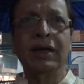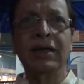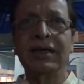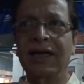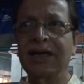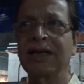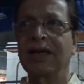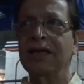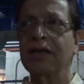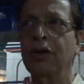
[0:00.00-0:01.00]
একটা
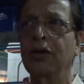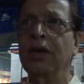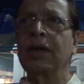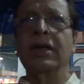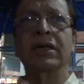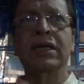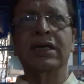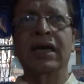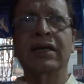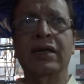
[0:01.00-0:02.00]
সাজেশন ছিল যে
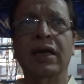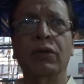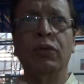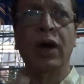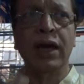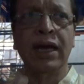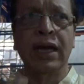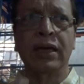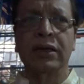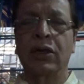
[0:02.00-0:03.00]
সেক্টর ওয়ানে
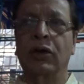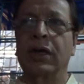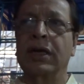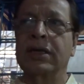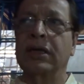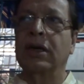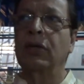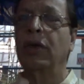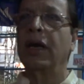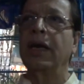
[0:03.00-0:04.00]
সল্টলেক সেক্টর
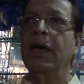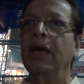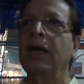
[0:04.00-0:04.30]
ওয়ানে